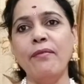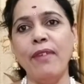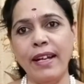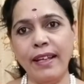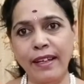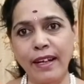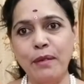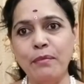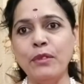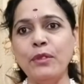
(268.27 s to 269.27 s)
வடக்கில்
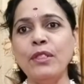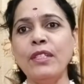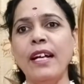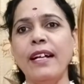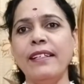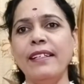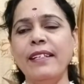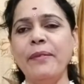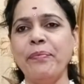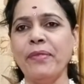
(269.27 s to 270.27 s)
முதுகு காட்டி
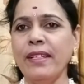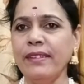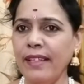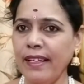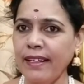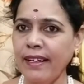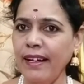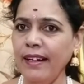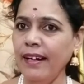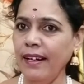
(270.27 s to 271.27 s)

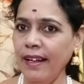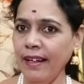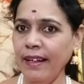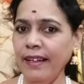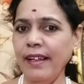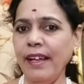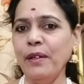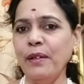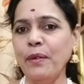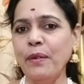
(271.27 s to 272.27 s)
தெற்கில் இலங்கையை
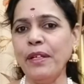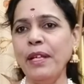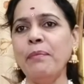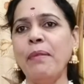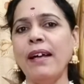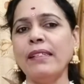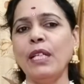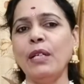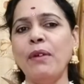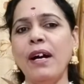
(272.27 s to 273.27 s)
நோக்கி
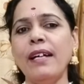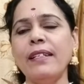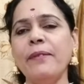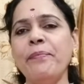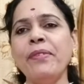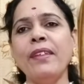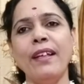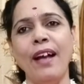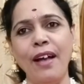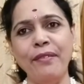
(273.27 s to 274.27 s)
பார்த்தவாறு
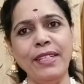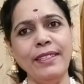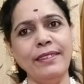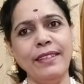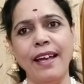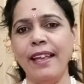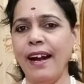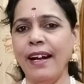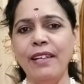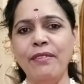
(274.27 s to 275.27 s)
காவிரித்தாய்
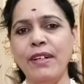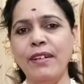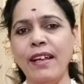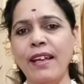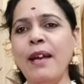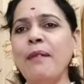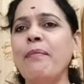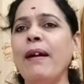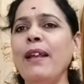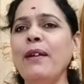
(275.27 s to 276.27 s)
அடிவருட
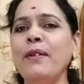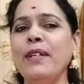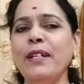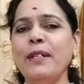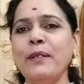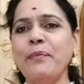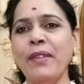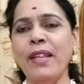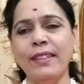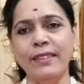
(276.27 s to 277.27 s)
பள்ளி கொண்டிருக்கும்
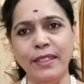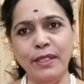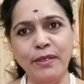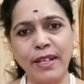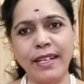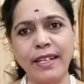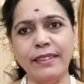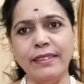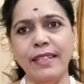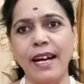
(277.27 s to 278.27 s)

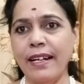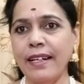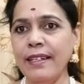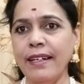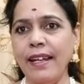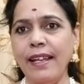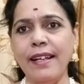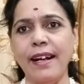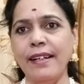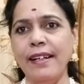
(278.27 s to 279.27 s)
திருவரங்கத்து அரங்கனை
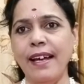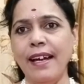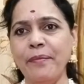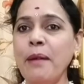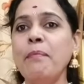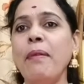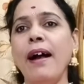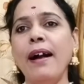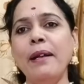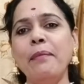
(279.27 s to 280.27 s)
கண்டார்
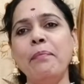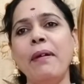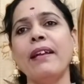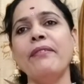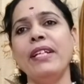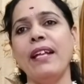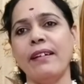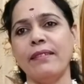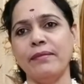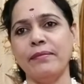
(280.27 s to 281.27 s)
பாடி பரவினார்